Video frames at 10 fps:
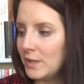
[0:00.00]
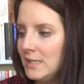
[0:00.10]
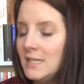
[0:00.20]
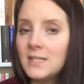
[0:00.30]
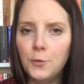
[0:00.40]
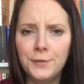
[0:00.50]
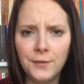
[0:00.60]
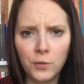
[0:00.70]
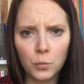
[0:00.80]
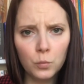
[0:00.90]
donc ici c'est le
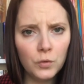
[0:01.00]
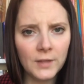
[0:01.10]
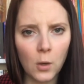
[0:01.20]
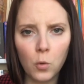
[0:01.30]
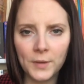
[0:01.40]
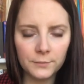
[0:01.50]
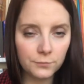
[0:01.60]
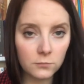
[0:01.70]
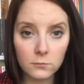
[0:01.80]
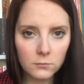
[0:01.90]
Deviant Moon Tarot, mais
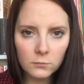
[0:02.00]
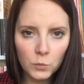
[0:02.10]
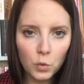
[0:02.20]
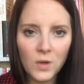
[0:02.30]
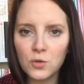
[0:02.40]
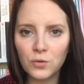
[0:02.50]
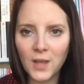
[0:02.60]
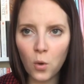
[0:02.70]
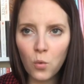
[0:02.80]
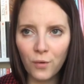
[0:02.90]
tous les jeux de
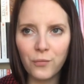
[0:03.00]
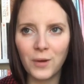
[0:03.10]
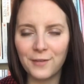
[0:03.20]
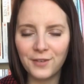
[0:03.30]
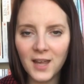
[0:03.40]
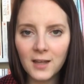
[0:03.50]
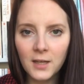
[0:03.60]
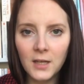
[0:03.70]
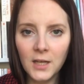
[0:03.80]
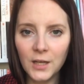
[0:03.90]
tarot euh, font l'affaire,
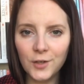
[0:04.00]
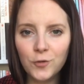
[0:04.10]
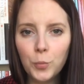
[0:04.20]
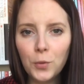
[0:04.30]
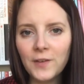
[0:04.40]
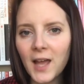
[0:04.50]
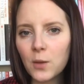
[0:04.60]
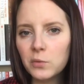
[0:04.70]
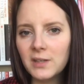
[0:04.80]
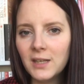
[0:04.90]
vous pouvez
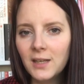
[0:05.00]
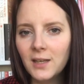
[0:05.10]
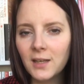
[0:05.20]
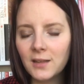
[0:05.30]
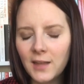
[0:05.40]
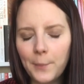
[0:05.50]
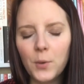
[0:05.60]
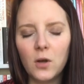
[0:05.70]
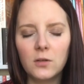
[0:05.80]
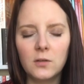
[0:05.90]
raconter
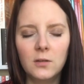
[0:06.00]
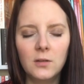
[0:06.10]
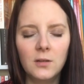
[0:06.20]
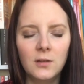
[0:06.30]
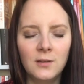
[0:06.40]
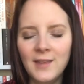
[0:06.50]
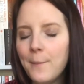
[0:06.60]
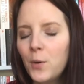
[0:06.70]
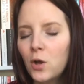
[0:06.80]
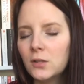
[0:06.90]
n'importe,
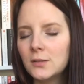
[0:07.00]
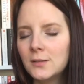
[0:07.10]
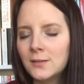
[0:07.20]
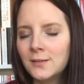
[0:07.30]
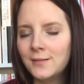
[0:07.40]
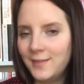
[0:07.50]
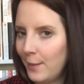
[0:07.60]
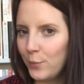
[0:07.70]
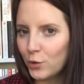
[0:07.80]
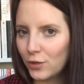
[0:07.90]
n'importe,
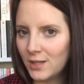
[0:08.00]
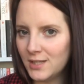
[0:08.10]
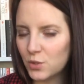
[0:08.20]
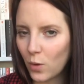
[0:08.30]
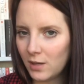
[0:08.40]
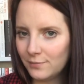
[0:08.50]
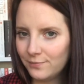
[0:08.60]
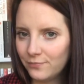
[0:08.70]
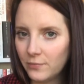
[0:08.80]
n'importe quelle histoire.